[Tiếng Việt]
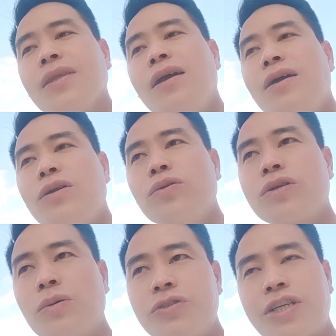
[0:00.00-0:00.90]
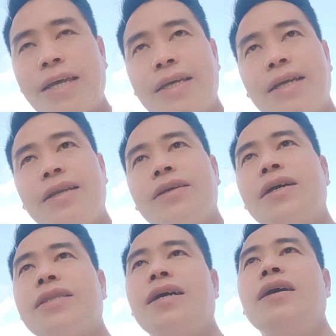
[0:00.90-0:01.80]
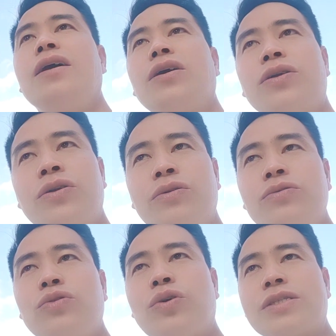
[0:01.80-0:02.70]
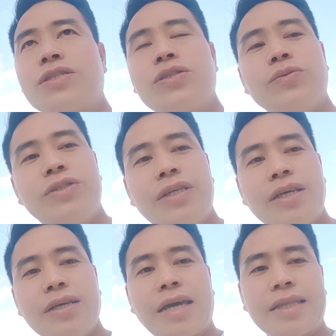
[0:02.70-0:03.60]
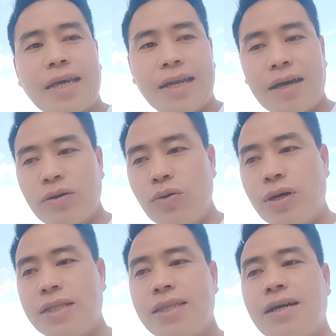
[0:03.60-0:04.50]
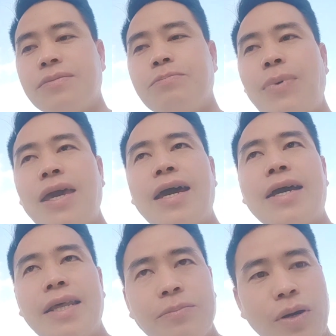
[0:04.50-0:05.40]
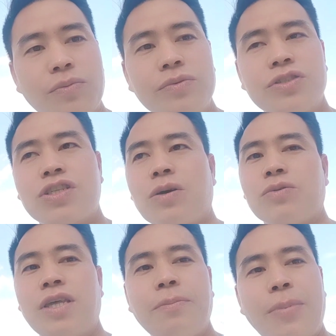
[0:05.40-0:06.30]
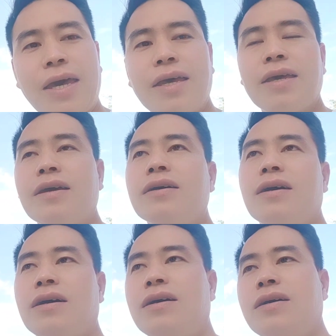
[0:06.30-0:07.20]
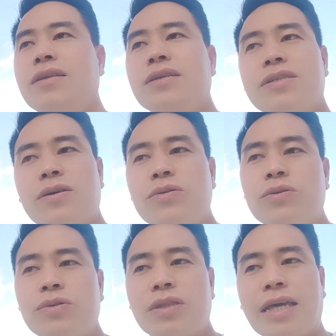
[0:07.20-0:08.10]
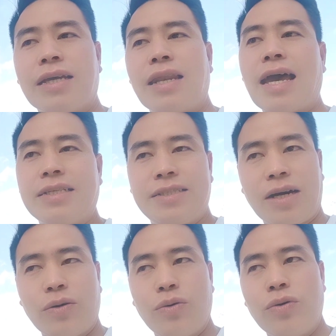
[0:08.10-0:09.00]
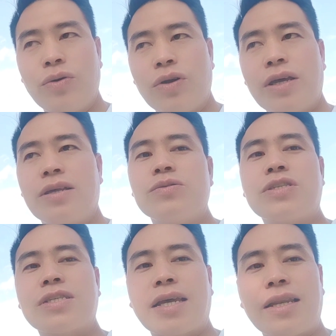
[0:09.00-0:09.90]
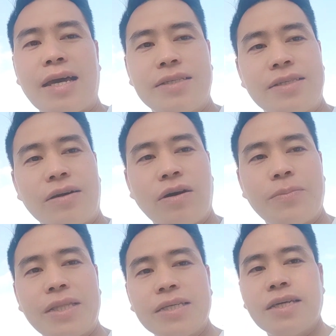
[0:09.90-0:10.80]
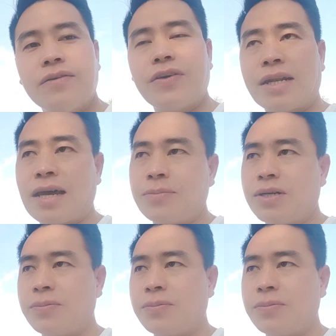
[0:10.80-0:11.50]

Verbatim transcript: lúc công tranh là giờ thì à, nôn thuốc su chi cái chạy đắc huần đỡ p hải ninh mông rầu thi p à, nhót rầu lũ tỉnh Lai Châu là giờ lúc sánh Lai Châu họ biết thế trời Việt Nam nó no